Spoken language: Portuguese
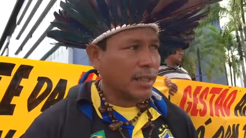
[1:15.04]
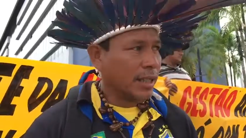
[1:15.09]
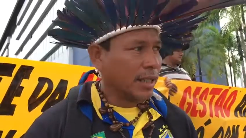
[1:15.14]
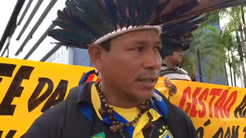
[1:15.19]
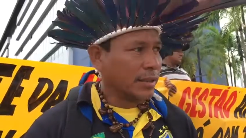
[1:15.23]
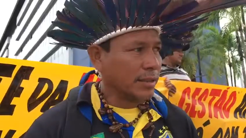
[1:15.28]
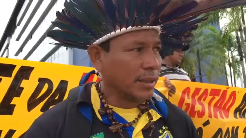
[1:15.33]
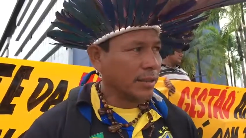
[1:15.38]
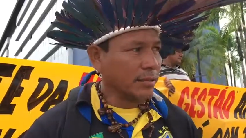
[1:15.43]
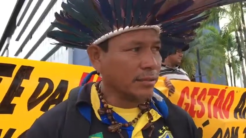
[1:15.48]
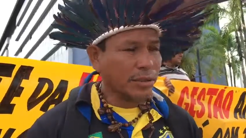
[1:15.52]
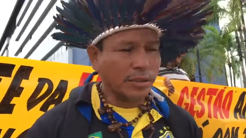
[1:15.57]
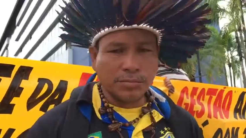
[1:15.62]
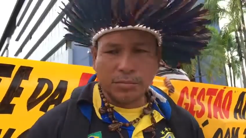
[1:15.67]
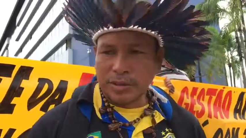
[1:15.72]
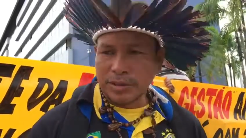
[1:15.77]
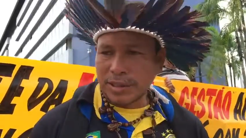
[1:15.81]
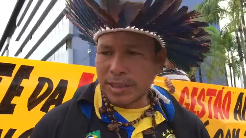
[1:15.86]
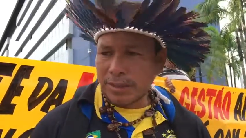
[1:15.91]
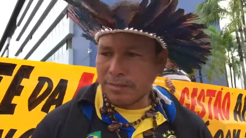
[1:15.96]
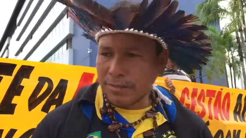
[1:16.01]
a não
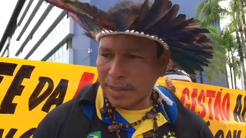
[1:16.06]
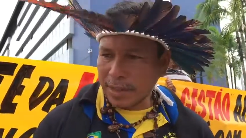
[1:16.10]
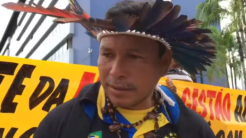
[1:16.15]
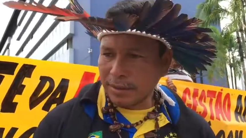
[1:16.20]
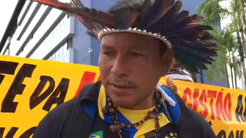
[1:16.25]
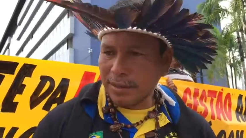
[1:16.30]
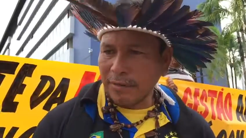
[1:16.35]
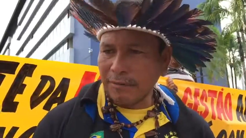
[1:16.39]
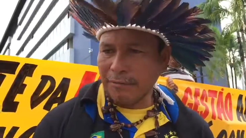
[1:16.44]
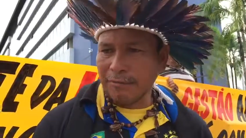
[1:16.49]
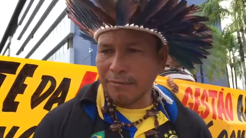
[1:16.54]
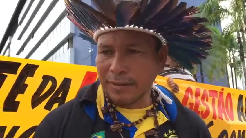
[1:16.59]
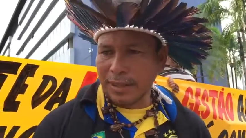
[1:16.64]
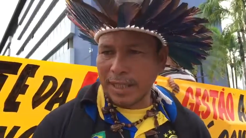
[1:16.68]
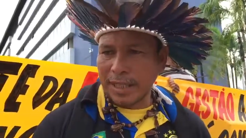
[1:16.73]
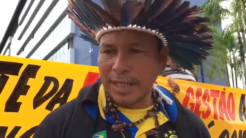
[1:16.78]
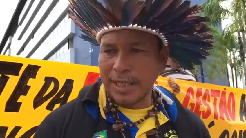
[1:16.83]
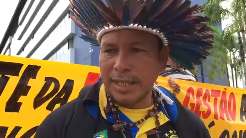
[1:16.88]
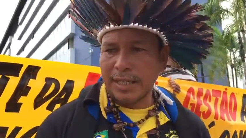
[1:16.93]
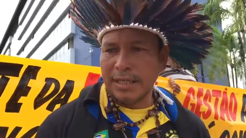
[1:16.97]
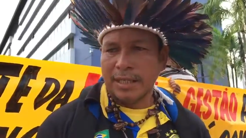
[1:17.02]
desmontamento da
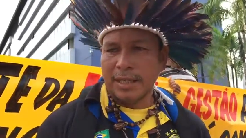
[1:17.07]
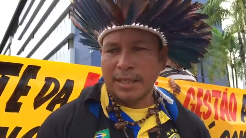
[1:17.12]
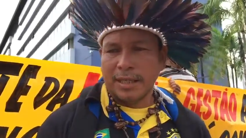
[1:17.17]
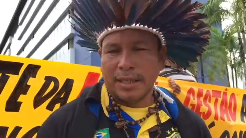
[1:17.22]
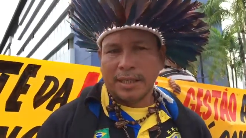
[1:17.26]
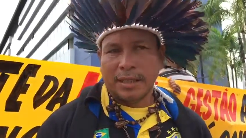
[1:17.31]
FUNAI,